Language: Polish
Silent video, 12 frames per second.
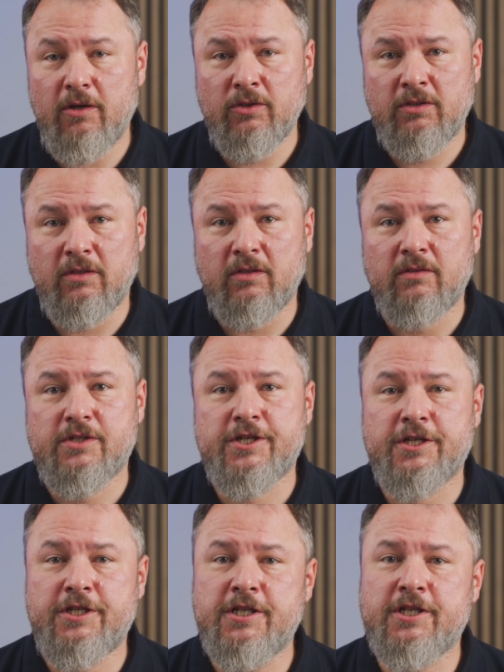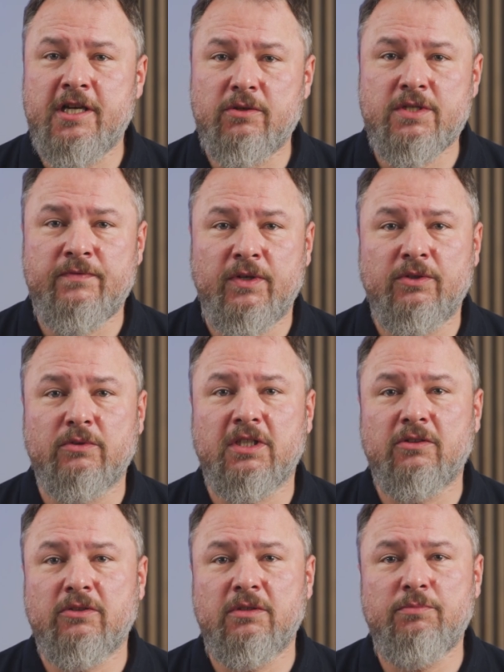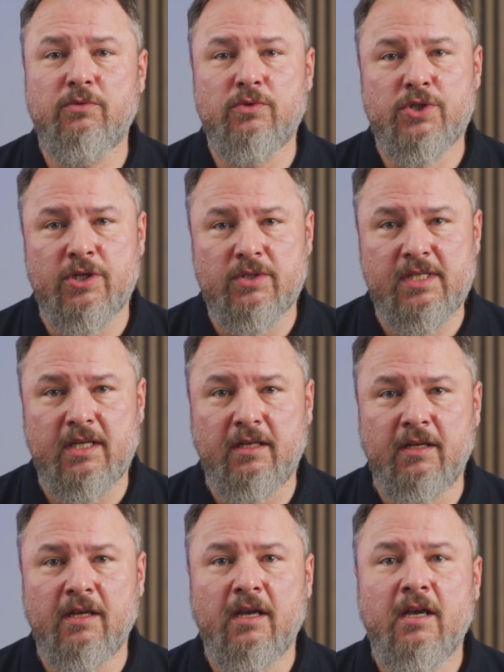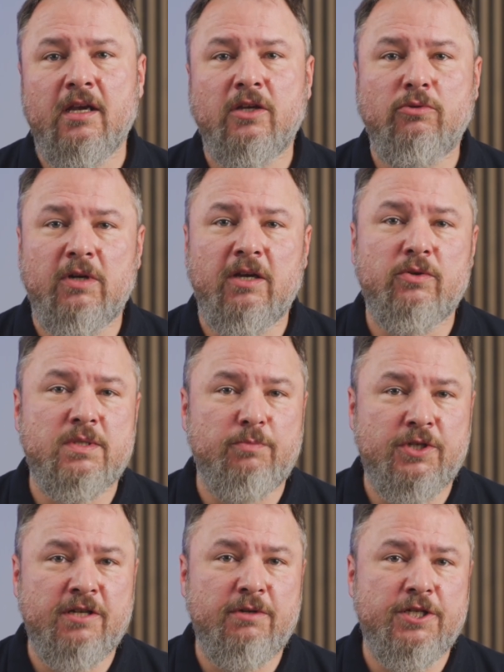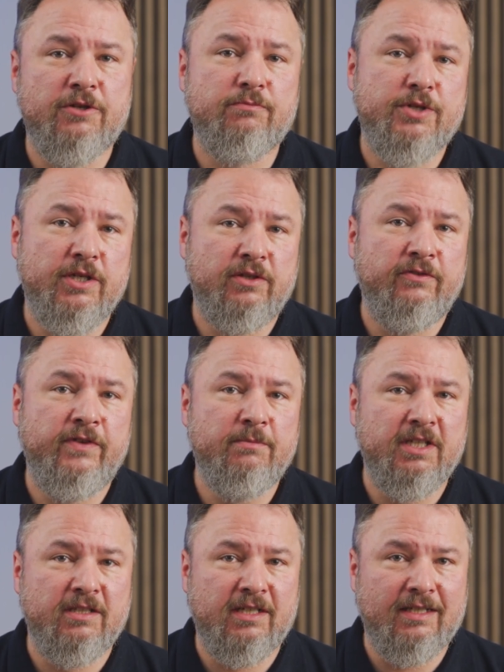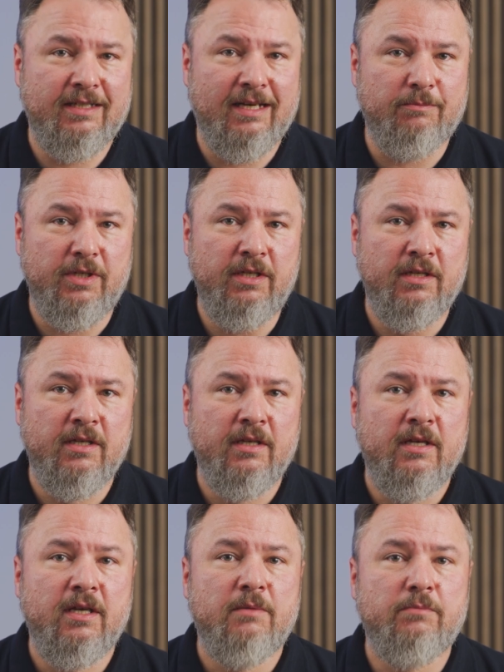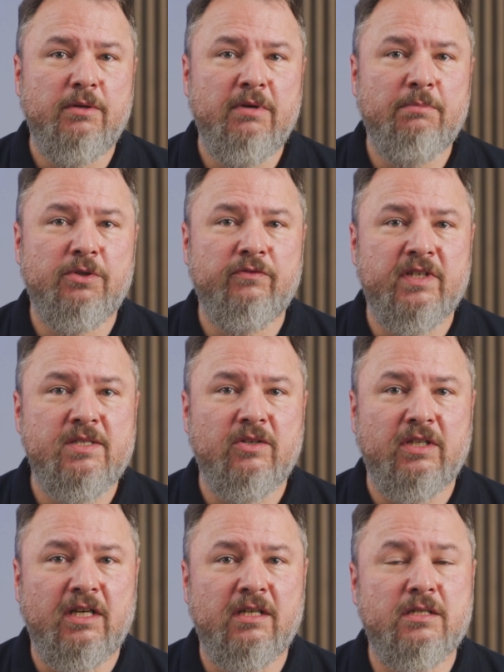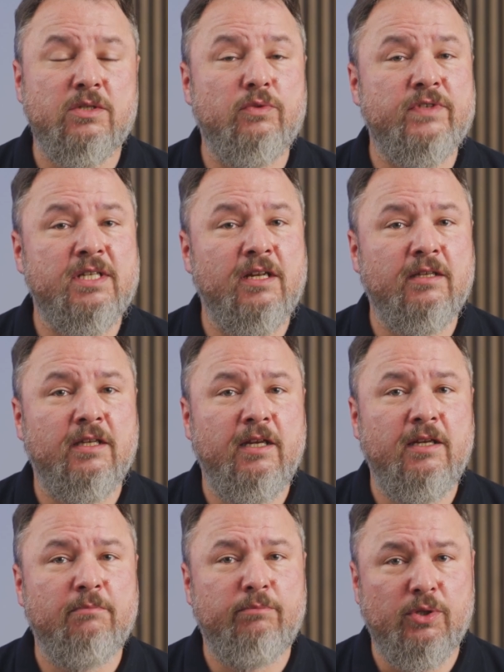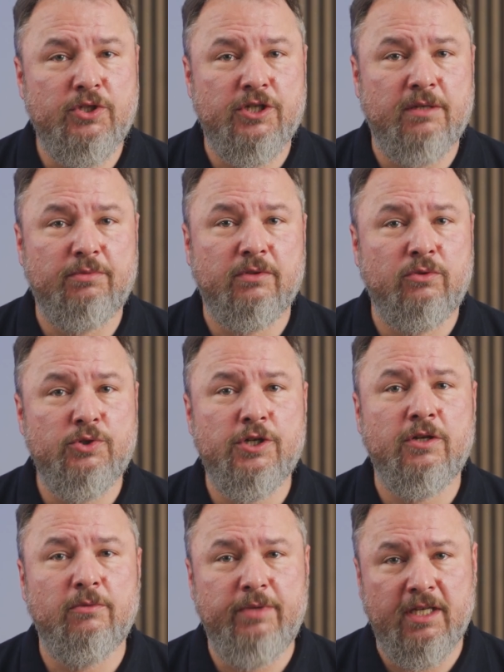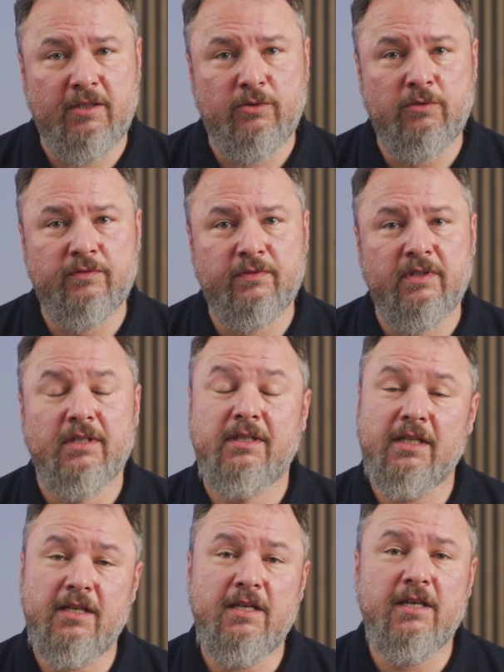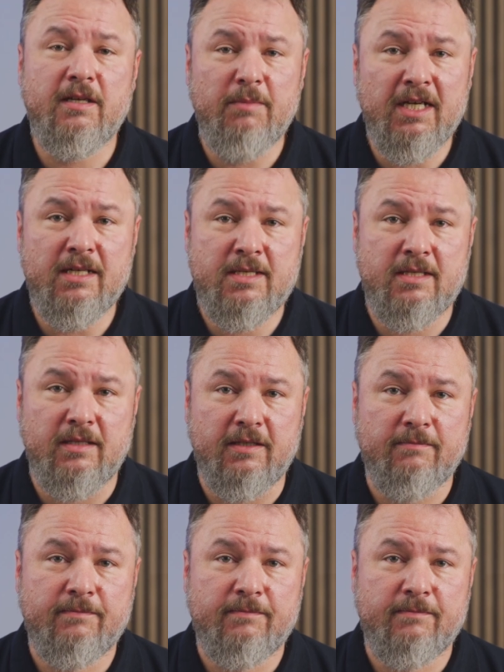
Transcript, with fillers: o to, że ścieżka rozwoju tego typu urządzeń, która rozpoczęła się przed dwiema dekadami, była prowadzona z uwzględnieniem potrzeb dużych obiektów, takich jak magazyny.